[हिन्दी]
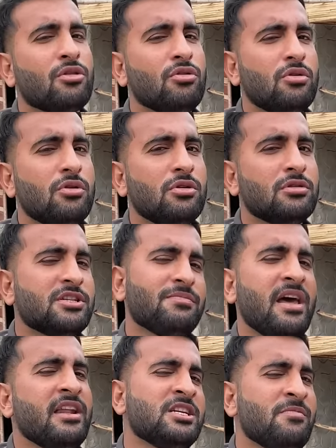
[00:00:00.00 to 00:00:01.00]
तो
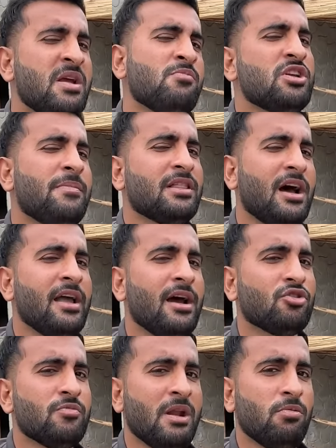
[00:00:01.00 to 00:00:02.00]
सिपाही ने जब ये मुझे बताया
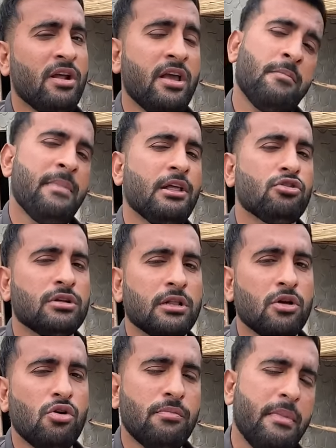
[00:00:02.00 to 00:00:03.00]
तो मैंने बोला यार मैं तो
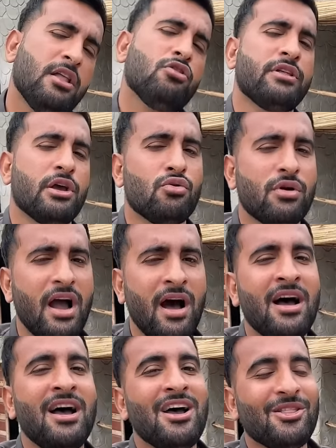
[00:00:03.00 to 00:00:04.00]
चलता हूँ मैं तो देखूंगा
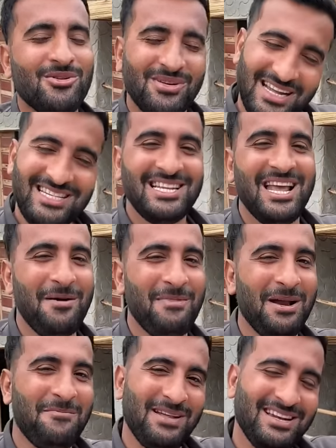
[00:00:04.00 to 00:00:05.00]
तो इसलिए
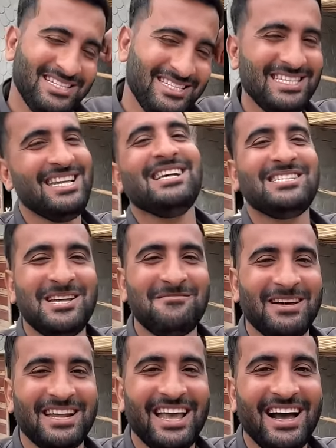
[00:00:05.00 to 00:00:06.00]
हमारा फिर ये सीन
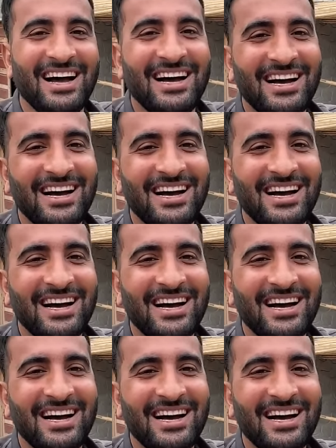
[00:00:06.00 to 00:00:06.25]
बन गया